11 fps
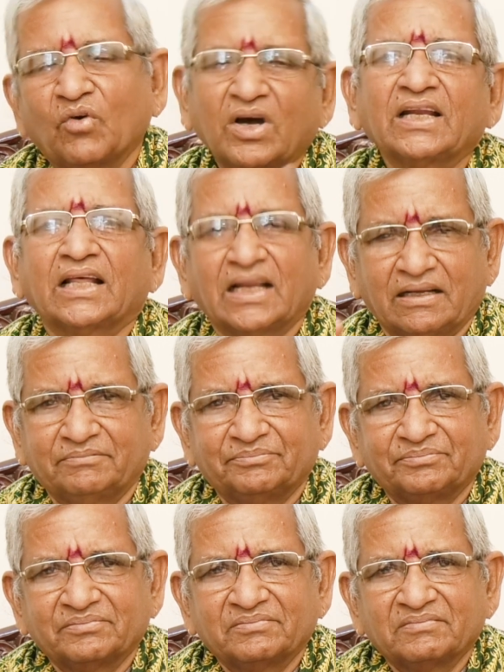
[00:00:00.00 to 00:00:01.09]
ఒక్క నెల
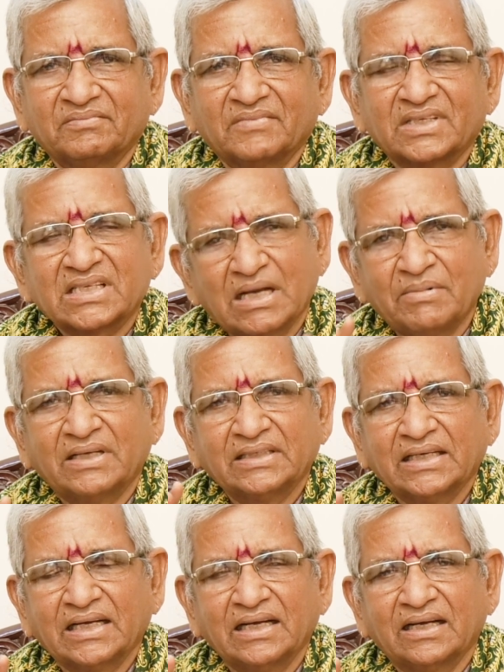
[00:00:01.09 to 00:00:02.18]

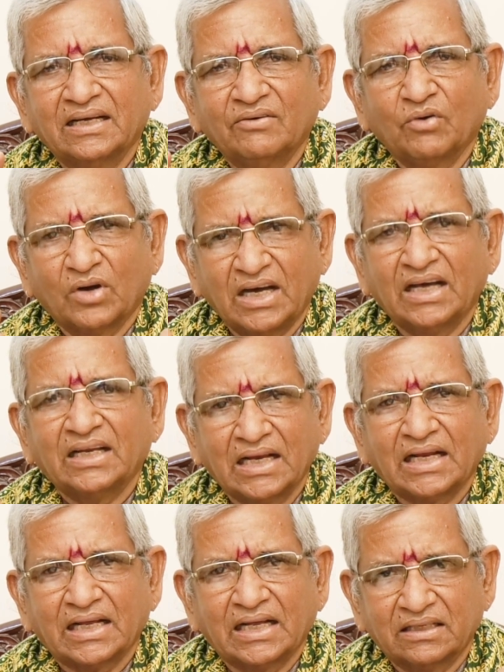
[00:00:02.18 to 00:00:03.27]
సామాన్యంగా ఒక్క
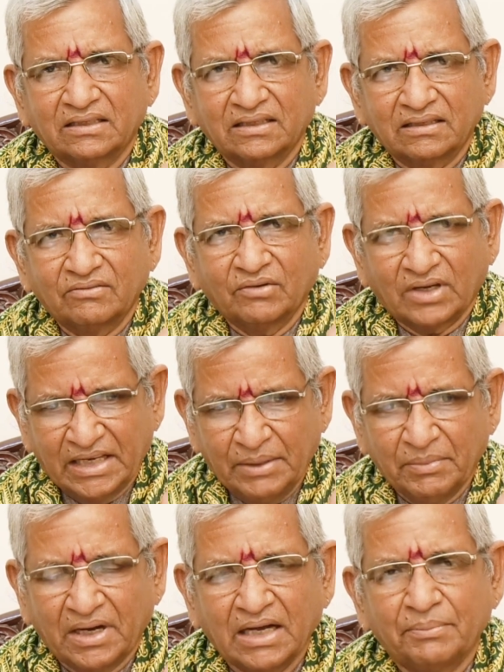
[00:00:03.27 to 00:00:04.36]
నెలకు ఒక
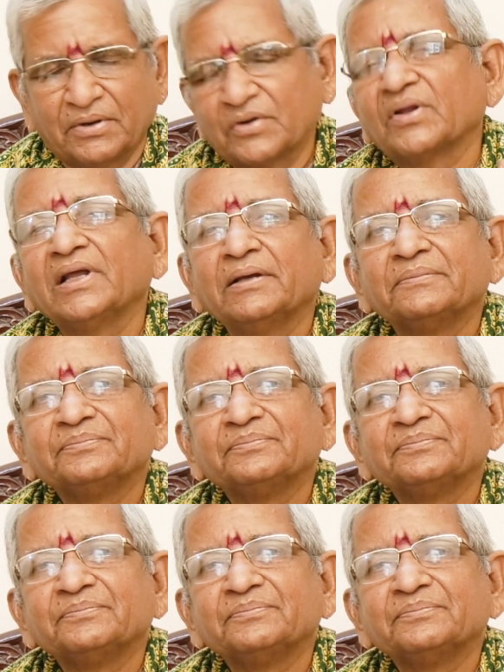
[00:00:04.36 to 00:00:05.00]
నియమంగా పెట్టుకుని